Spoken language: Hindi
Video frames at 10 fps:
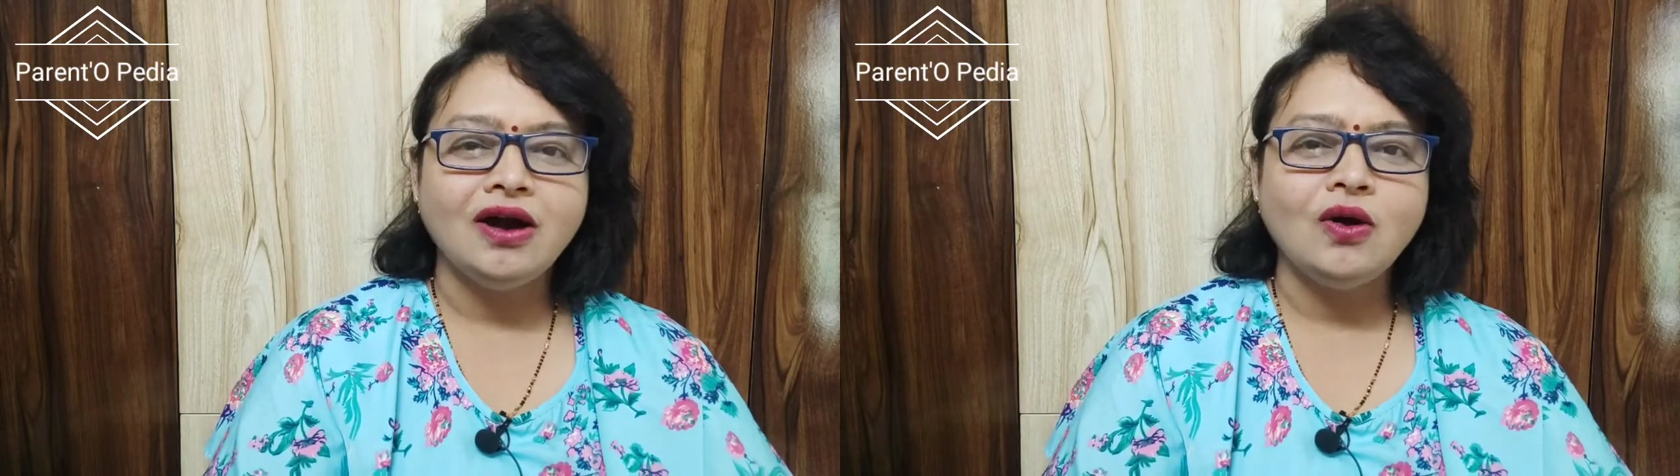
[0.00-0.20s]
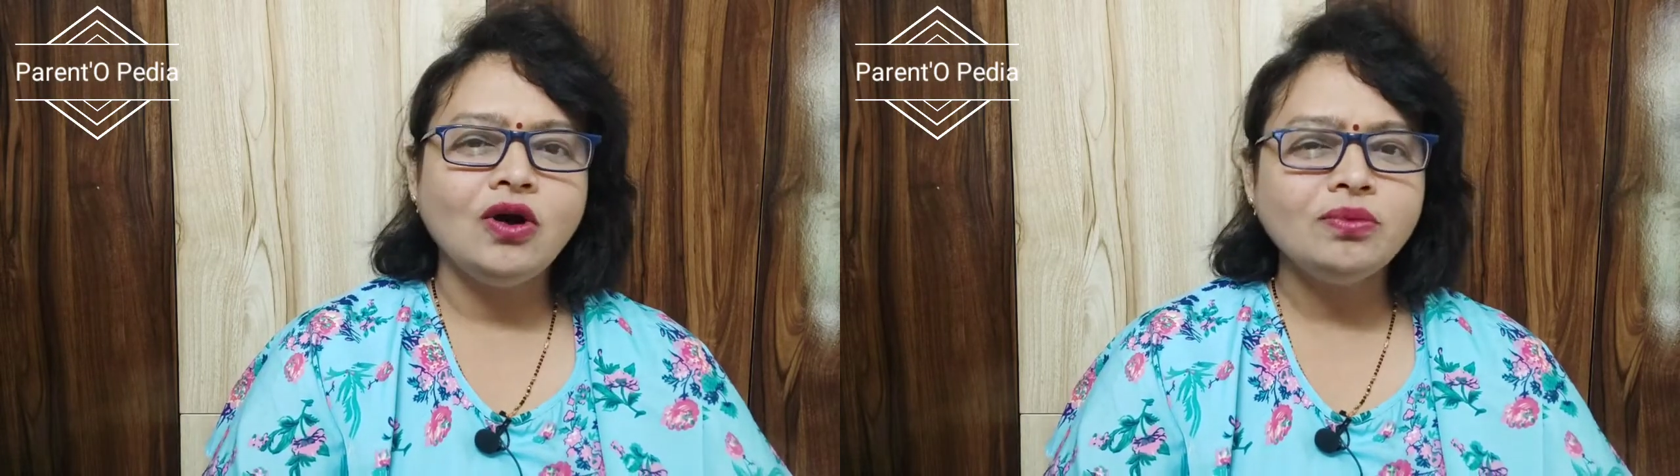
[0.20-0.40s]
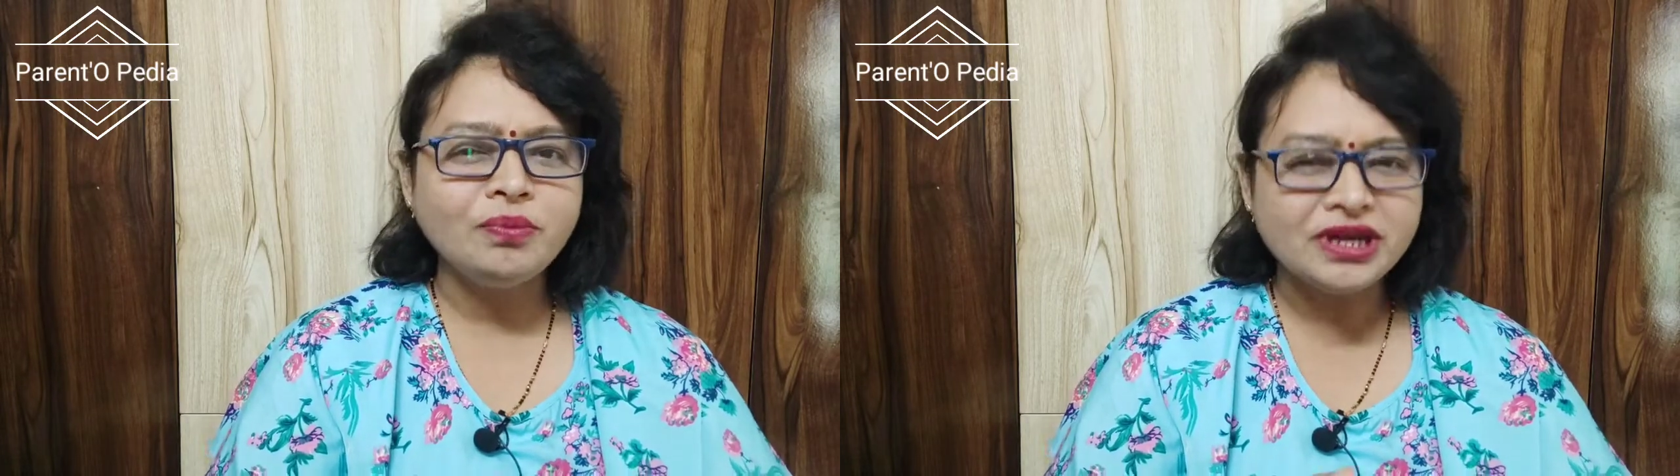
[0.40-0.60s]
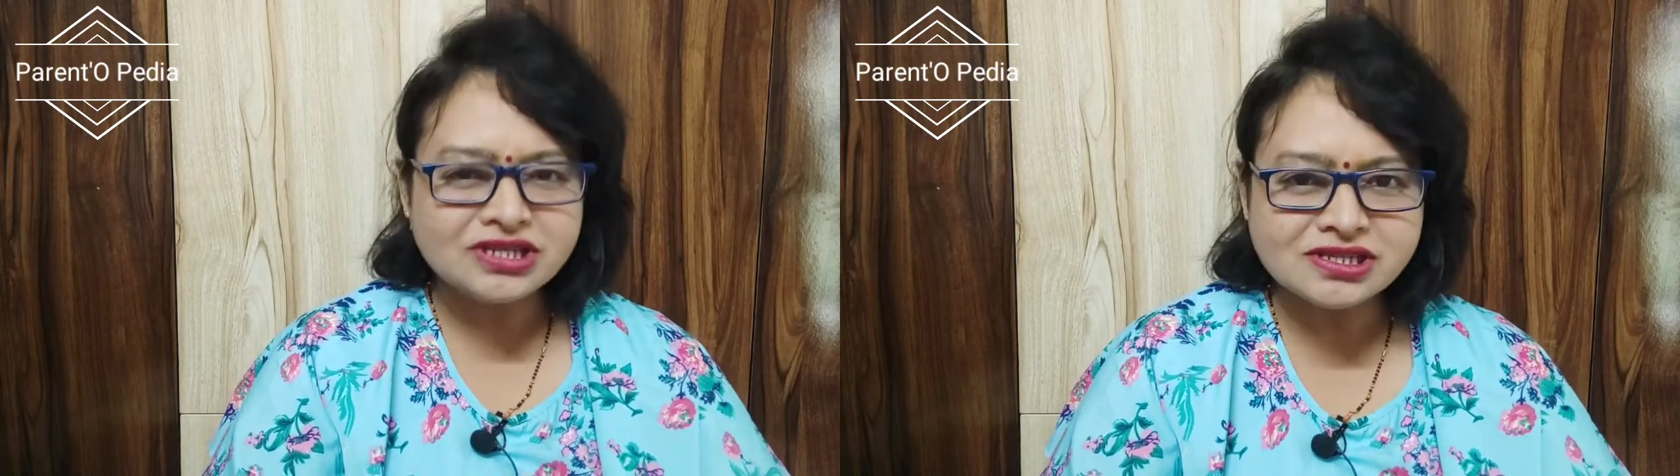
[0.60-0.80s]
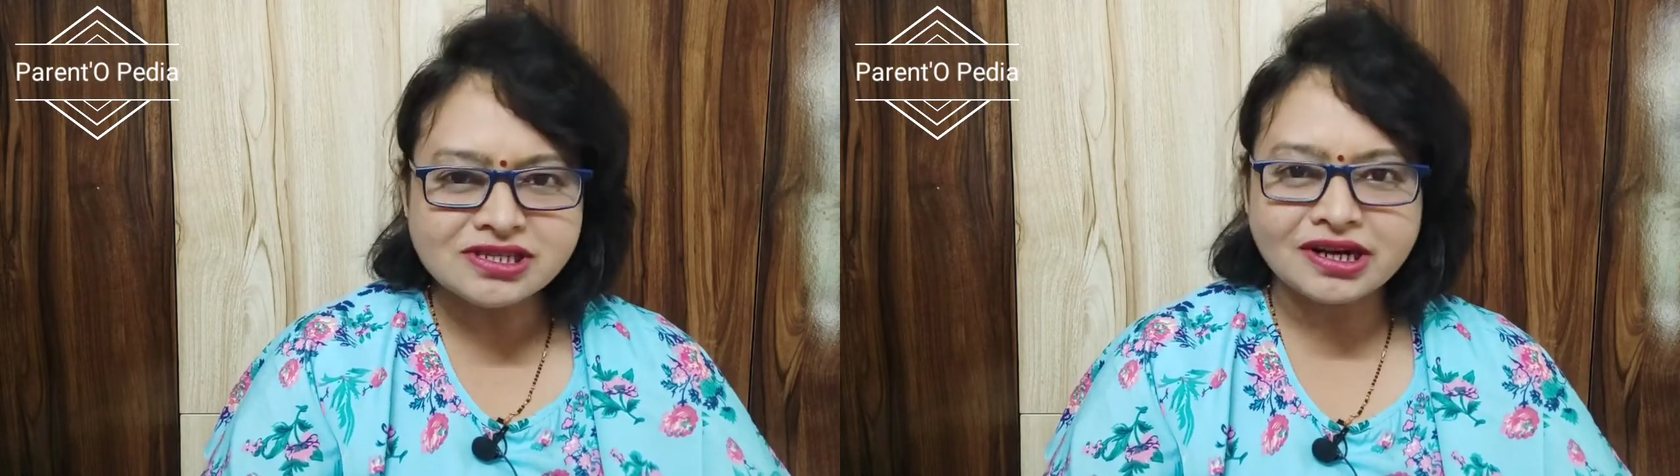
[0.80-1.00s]
और
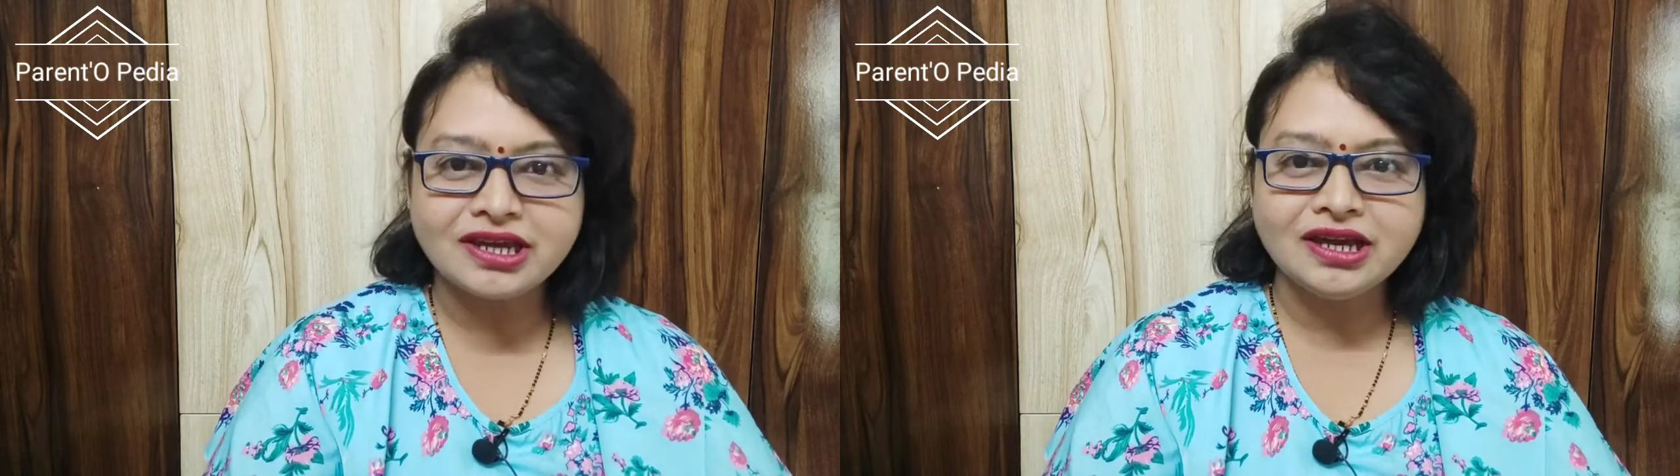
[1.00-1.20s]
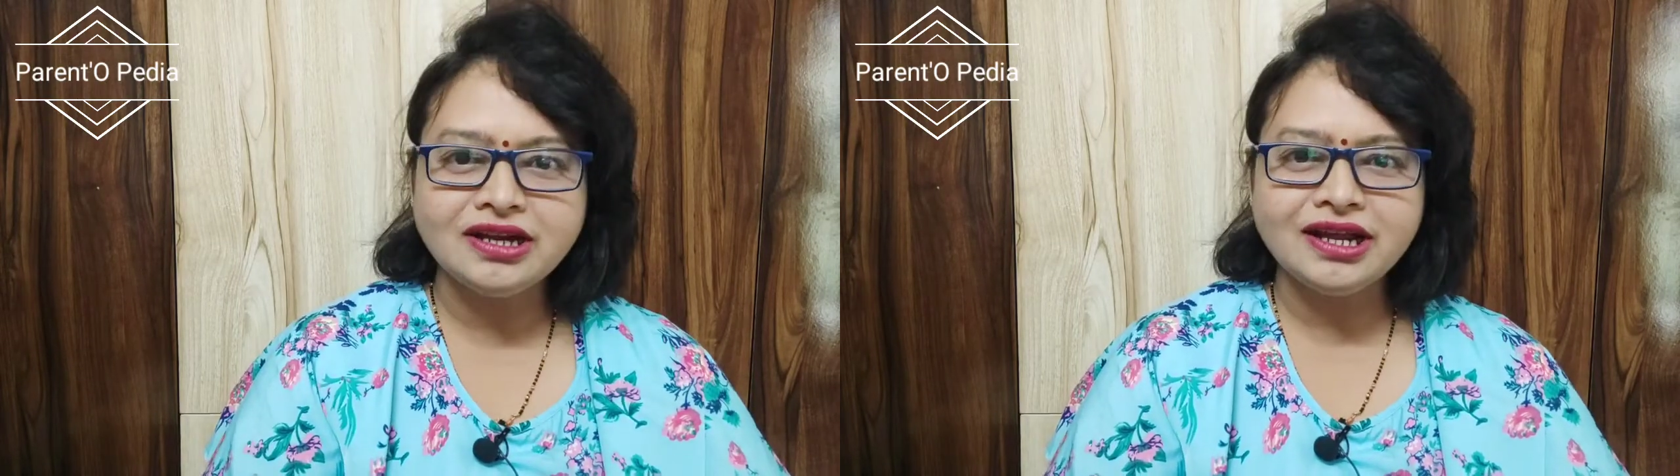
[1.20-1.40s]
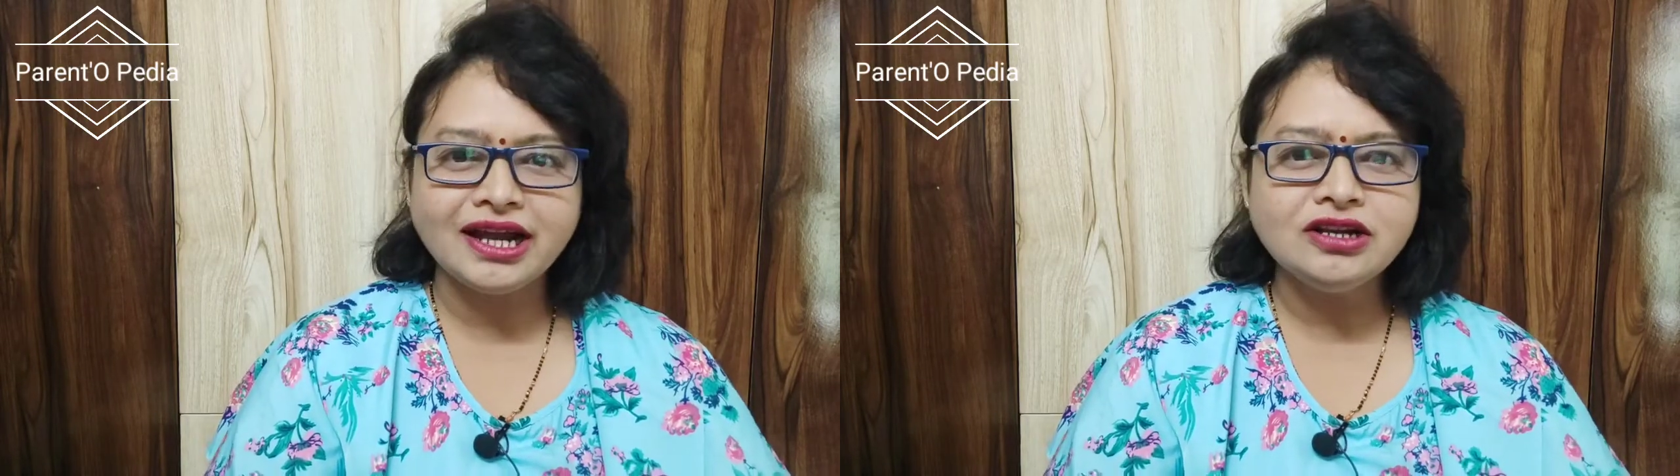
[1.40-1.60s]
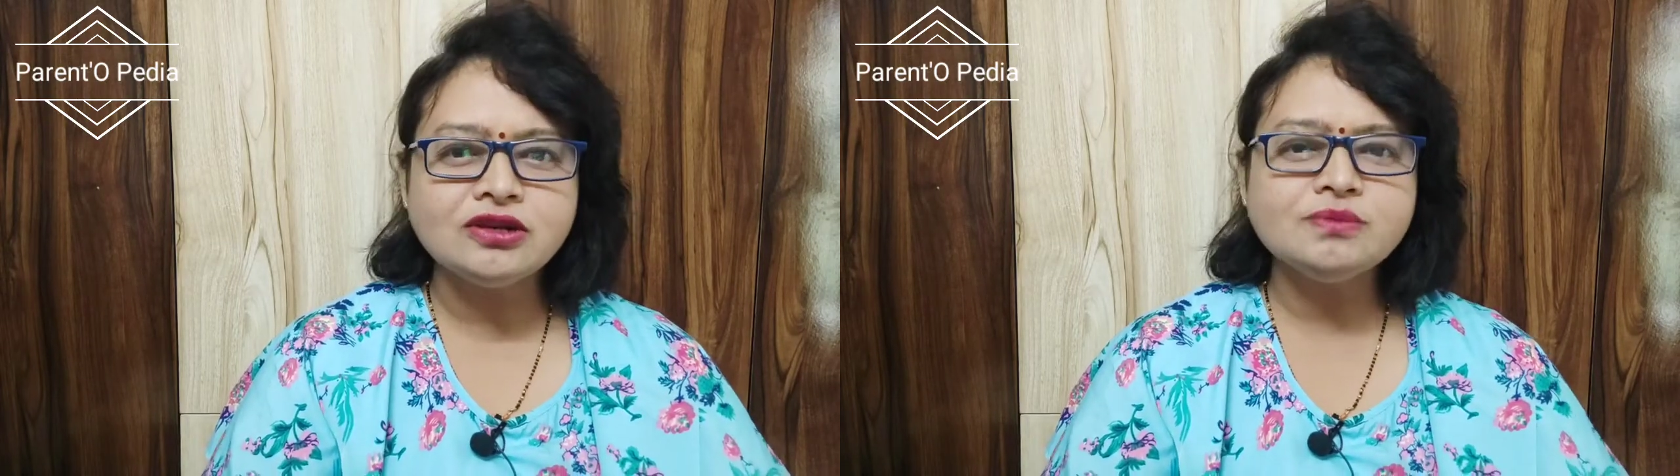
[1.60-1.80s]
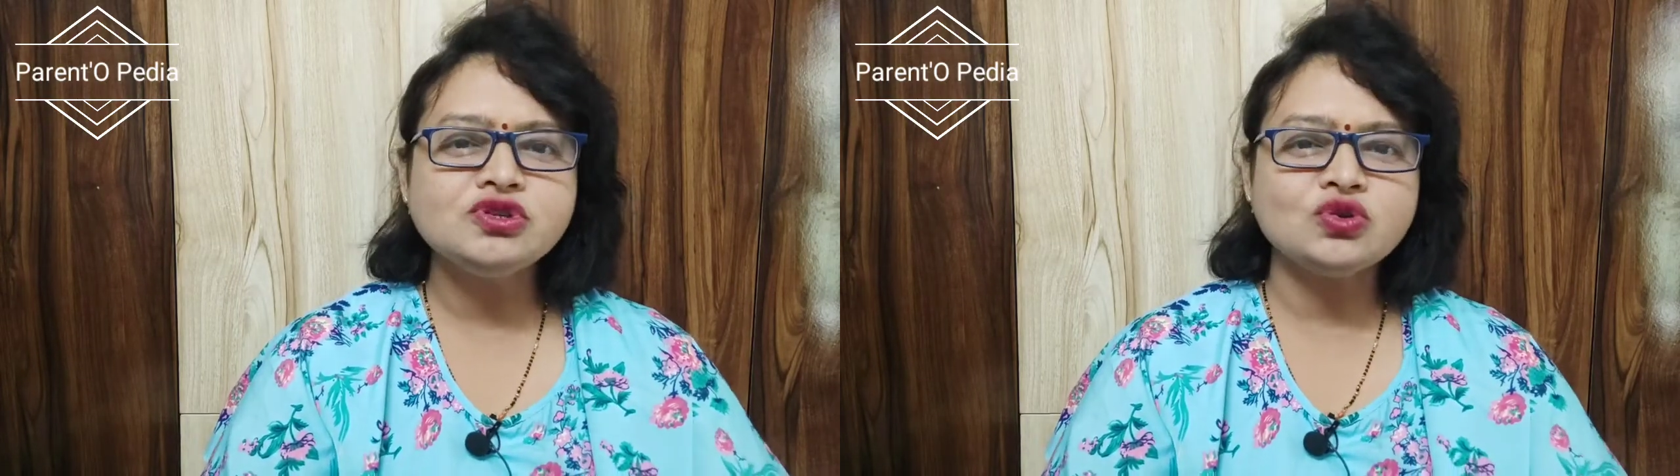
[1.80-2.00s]
पेशेंस रखिए
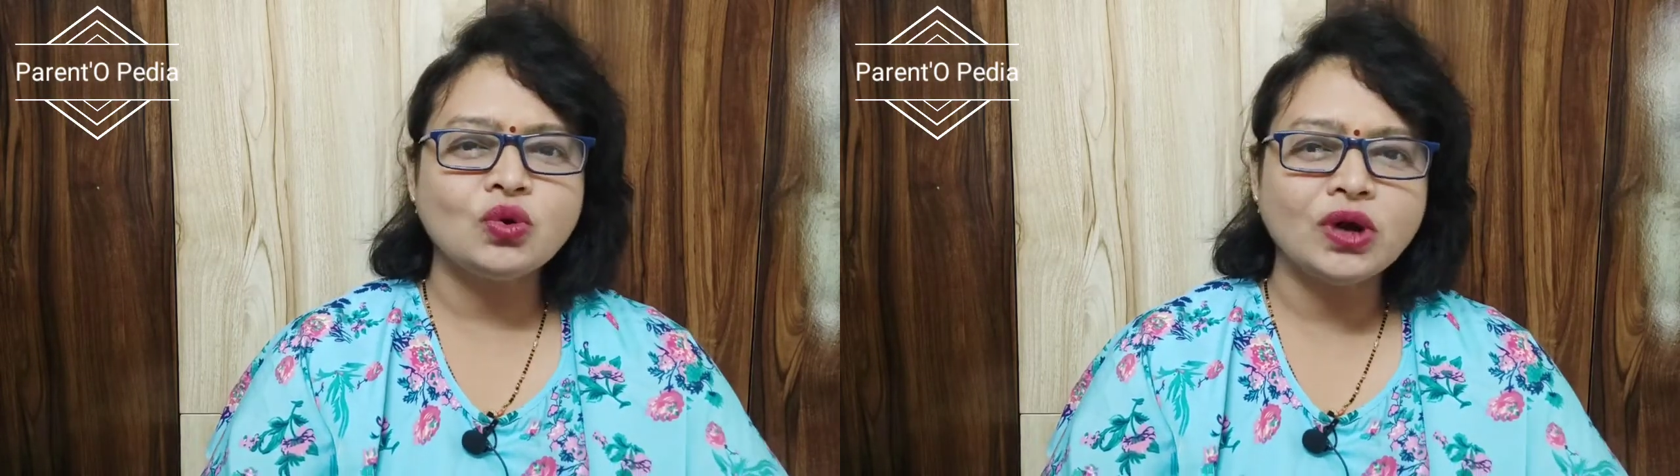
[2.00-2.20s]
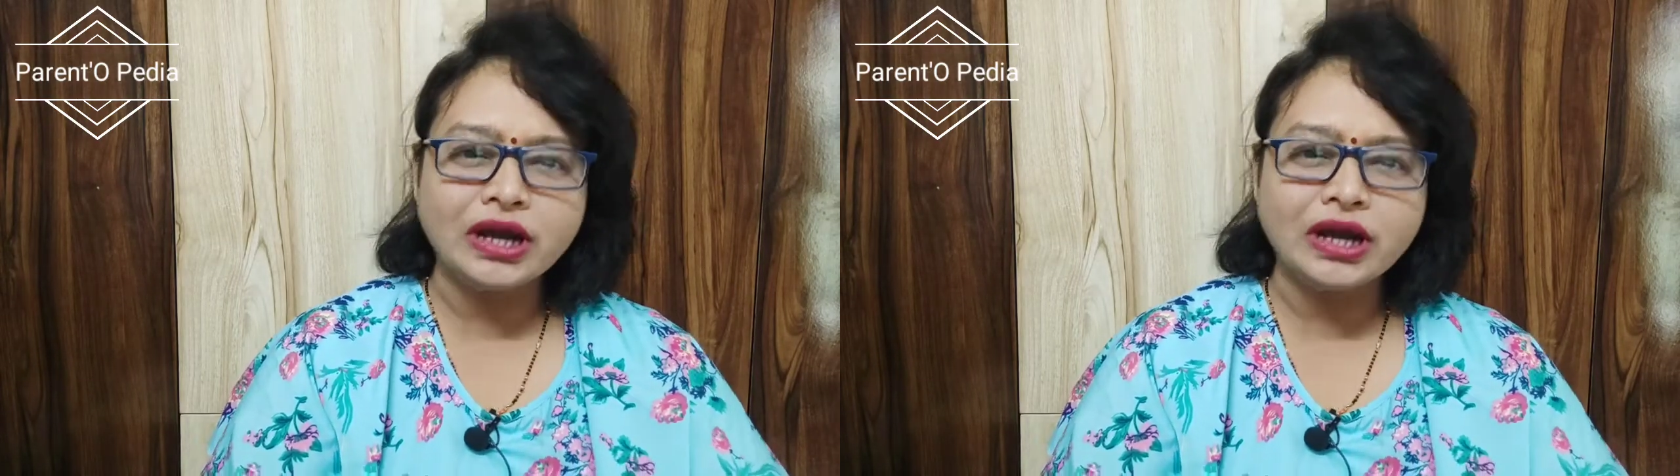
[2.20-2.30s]
टैंट्रम्स थ्रो